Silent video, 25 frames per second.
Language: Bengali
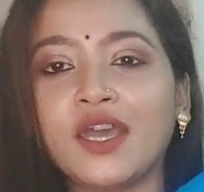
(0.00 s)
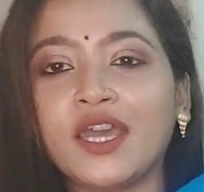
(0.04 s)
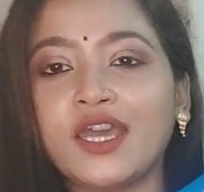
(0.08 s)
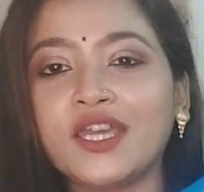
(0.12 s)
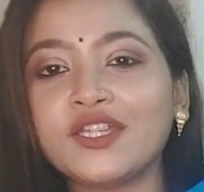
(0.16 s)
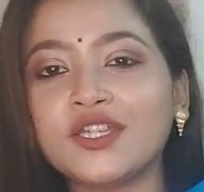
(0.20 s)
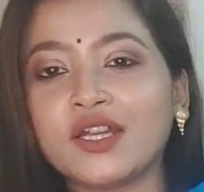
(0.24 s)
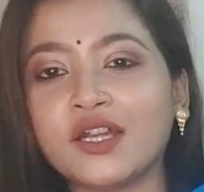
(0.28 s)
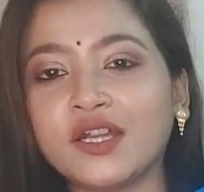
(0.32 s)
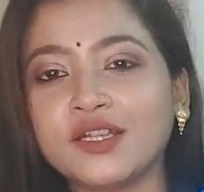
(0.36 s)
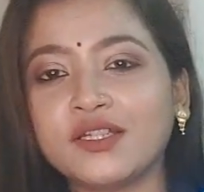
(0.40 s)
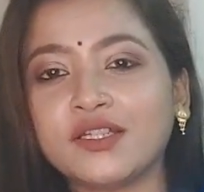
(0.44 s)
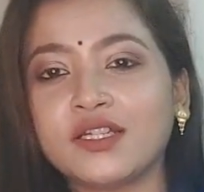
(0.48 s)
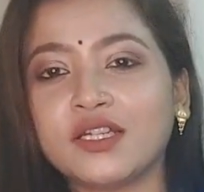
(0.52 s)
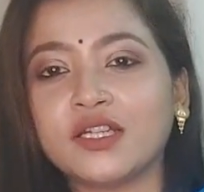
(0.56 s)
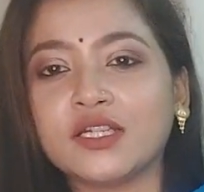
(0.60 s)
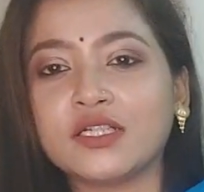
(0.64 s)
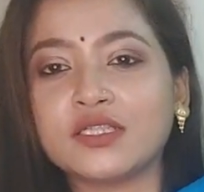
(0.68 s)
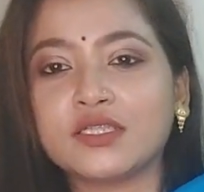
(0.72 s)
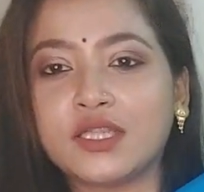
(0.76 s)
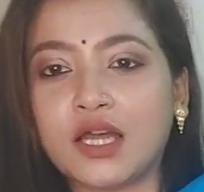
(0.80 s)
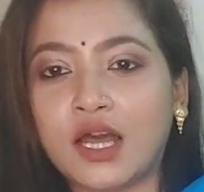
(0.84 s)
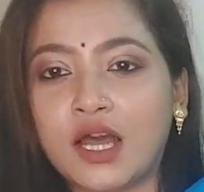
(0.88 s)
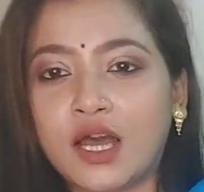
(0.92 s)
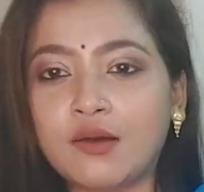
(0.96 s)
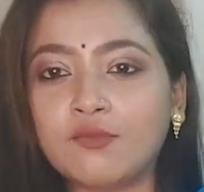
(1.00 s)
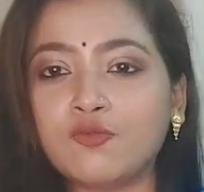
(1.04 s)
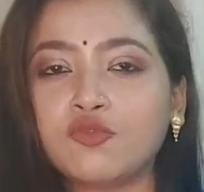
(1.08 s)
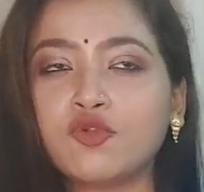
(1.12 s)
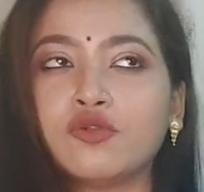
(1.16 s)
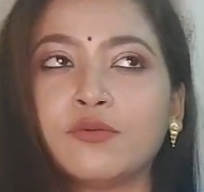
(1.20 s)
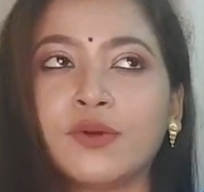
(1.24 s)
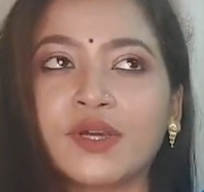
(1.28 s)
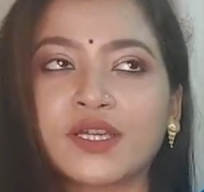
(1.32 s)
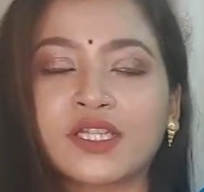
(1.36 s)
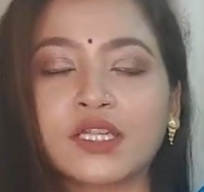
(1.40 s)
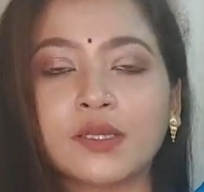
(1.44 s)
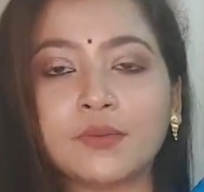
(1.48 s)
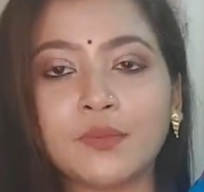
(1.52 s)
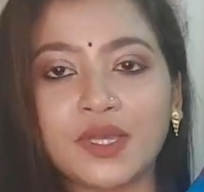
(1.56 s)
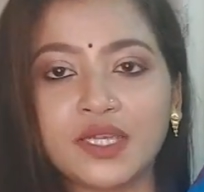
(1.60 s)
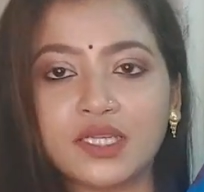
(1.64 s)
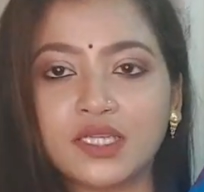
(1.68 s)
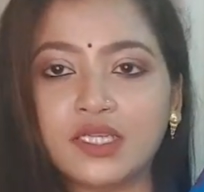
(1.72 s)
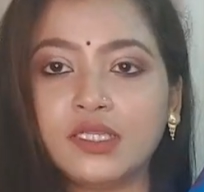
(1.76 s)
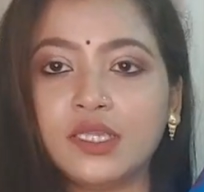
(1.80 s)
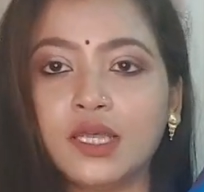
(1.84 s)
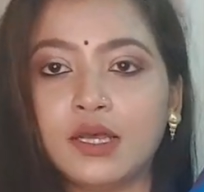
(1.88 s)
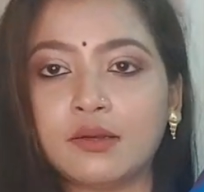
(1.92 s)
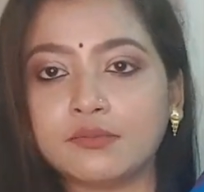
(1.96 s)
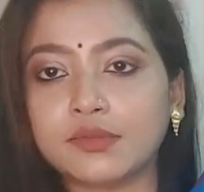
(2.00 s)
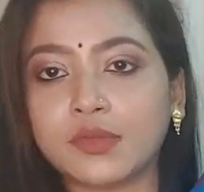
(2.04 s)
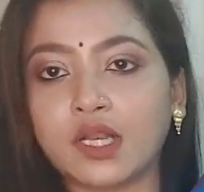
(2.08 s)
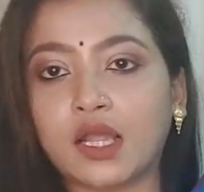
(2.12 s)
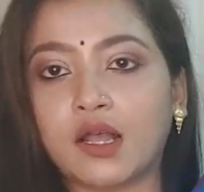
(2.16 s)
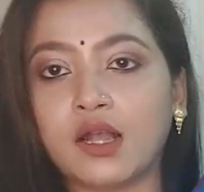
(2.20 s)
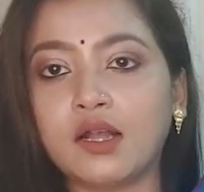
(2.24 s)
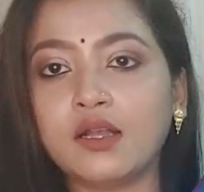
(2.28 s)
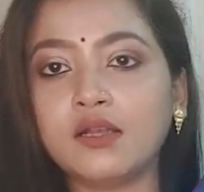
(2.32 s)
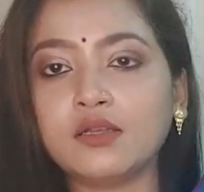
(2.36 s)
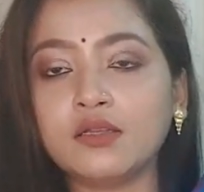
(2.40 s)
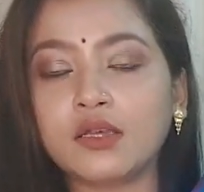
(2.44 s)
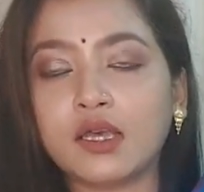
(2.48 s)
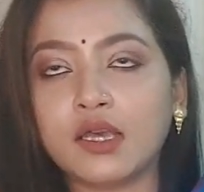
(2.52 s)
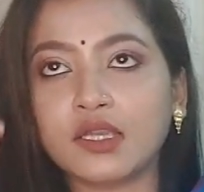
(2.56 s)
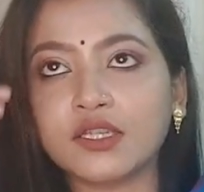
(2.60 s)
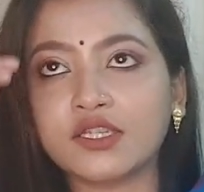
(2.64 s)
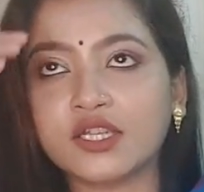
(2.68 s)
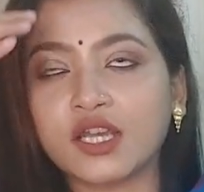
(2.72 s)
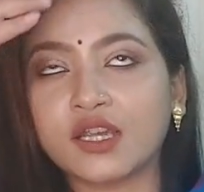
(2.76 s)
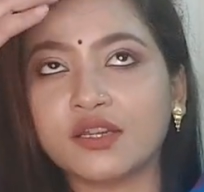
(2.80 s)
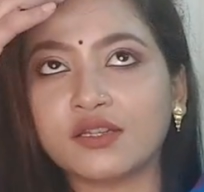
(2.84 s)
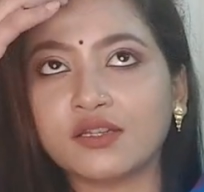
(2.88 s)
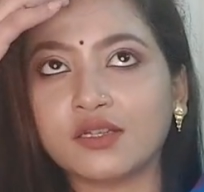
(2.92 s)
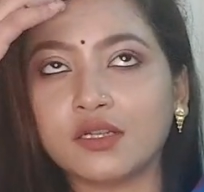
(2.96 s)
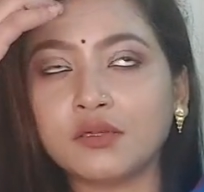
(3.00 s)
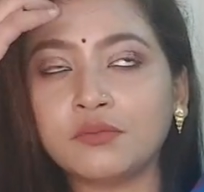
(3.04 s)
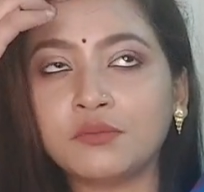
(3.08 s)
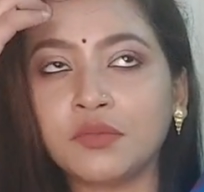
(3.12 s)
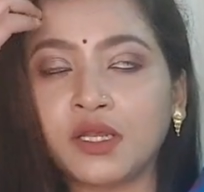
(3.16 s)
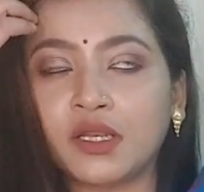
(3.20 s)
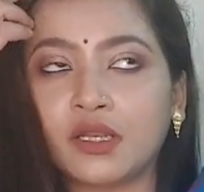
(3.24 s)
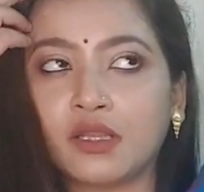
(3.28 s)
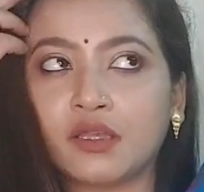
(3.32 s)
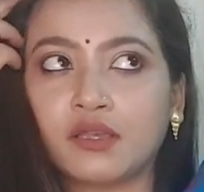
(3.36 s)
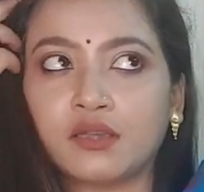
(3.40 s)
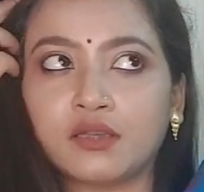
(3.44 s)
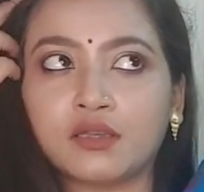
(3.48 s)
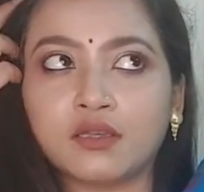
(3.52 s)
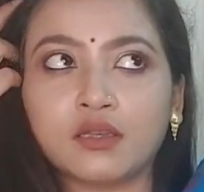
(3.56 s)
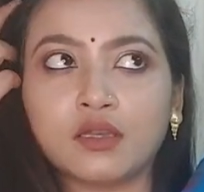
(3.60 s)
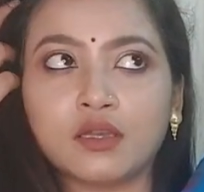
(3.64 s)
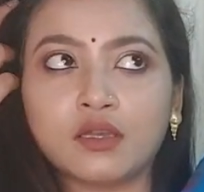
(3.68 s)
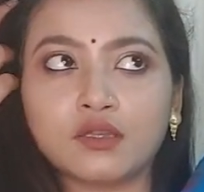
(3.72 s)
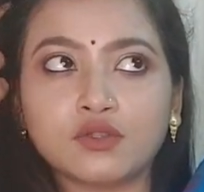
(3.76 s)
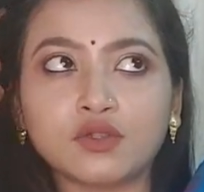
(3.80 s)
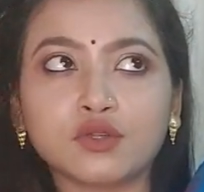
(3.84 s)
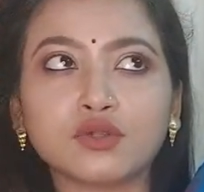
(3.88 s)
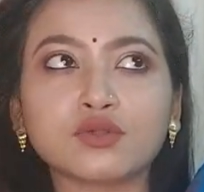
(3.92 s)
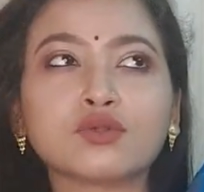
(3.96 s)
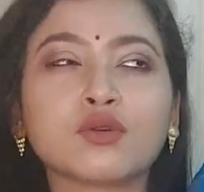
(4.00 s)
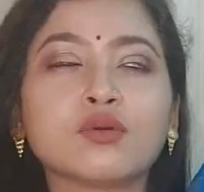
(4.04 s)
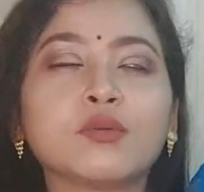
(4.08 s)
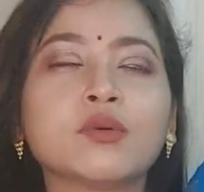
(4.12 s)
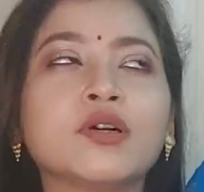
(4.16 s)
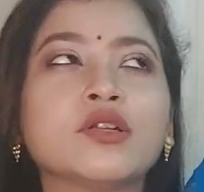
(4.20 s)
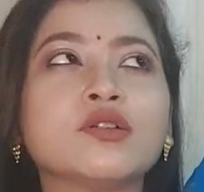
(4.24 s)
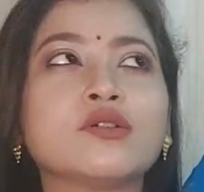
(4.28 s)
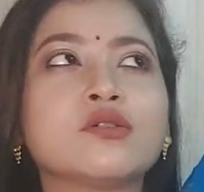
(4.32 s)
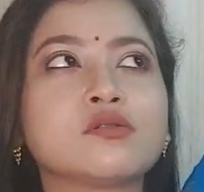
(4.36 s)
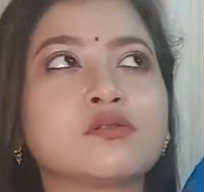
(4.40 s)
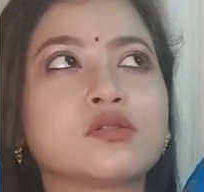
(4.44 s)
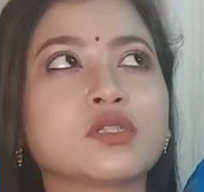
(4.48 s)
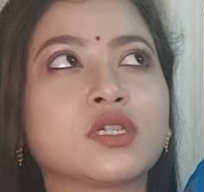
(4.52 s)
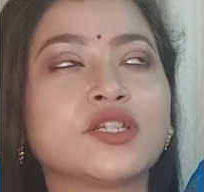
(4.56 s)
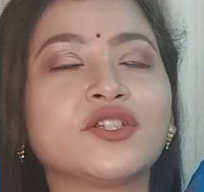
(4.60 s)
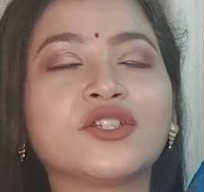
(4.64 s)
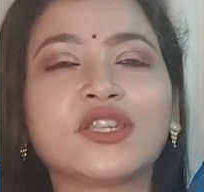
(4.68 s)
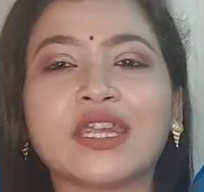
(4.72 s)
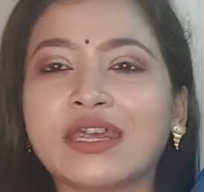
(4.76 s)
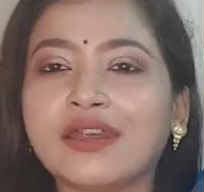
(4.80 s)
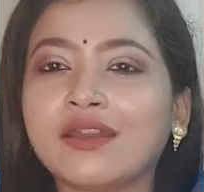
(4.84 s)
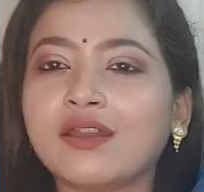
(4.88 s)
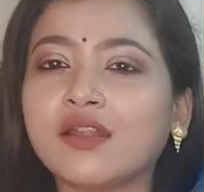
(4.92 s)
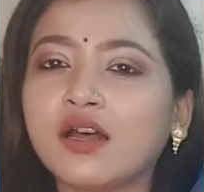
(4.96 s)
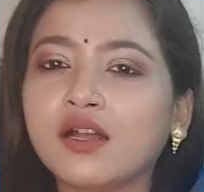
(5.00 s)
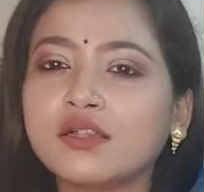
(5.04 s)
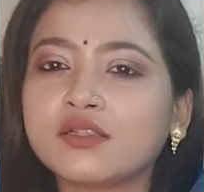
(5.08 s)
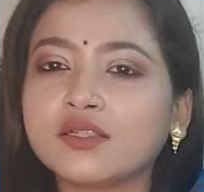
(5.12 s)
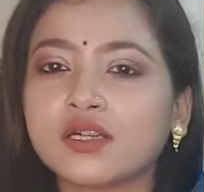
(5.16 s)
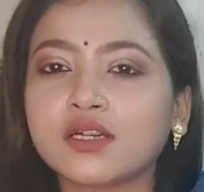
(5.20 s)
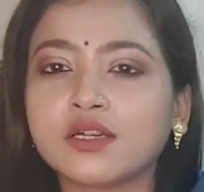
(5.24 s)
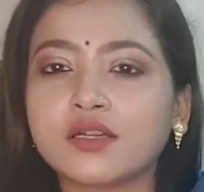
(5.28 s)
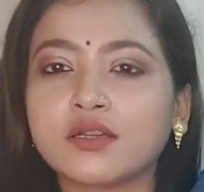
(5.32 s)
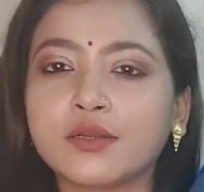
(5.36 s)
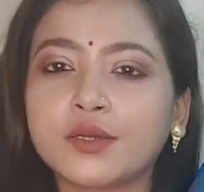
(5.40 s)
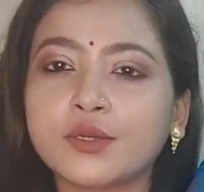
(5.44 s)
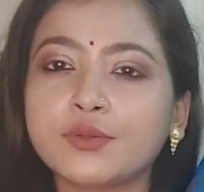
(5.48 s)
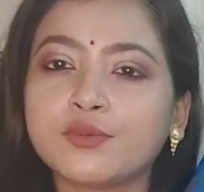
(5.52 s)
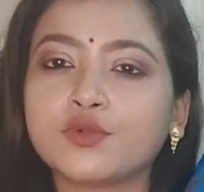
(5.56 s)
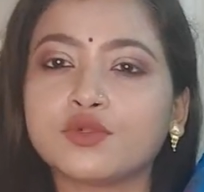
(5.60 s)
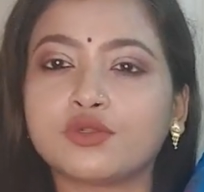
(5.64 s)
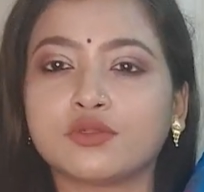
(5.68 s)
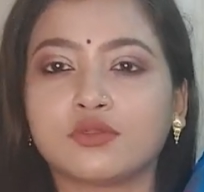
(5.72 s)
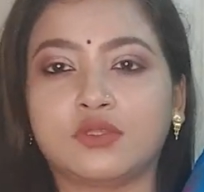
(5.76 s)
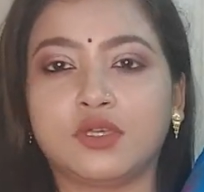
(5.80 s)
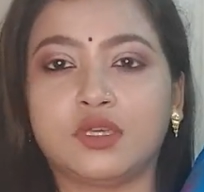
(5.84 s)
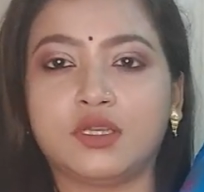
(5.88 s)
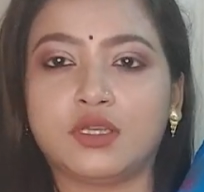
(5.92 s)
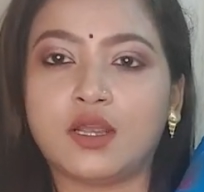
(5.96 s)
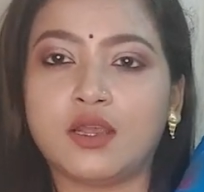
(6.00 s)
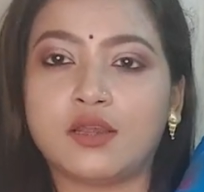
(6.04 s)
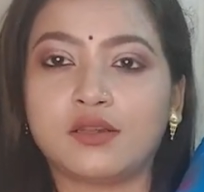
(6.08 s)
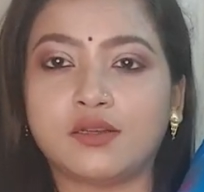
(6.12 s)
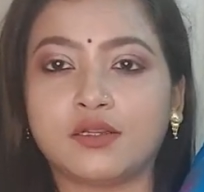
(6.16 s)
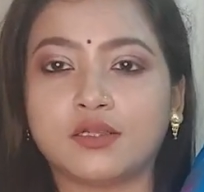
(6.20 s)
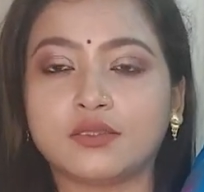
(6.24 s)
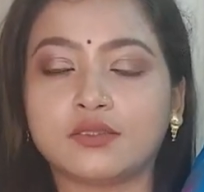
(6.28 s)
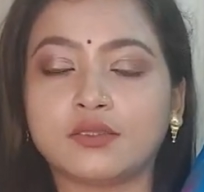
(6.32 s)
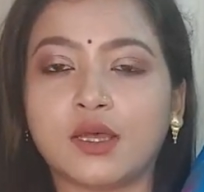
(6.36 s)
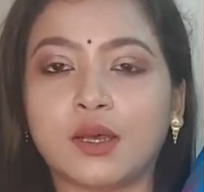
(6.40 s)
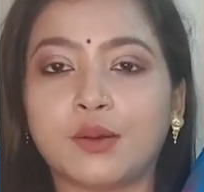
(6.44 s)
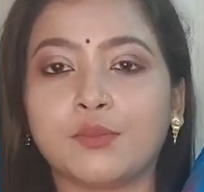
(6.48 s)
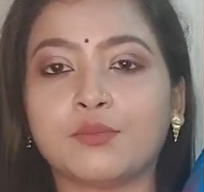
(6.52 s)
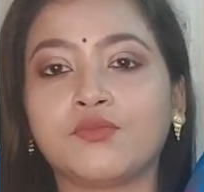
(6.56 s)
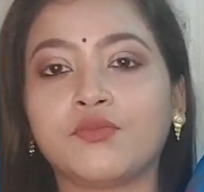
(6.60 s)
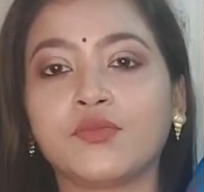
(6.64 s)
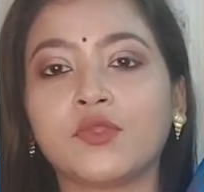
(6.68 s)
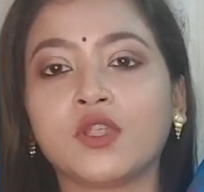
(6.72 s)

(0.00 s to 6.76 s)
এই শাড়িটার দাম খুব একটা বেশি দাম না এই শাড়িটার মানে তো তোমার হচ্ছে দেড় হাজারের মধ্যে শাড়িটার দাম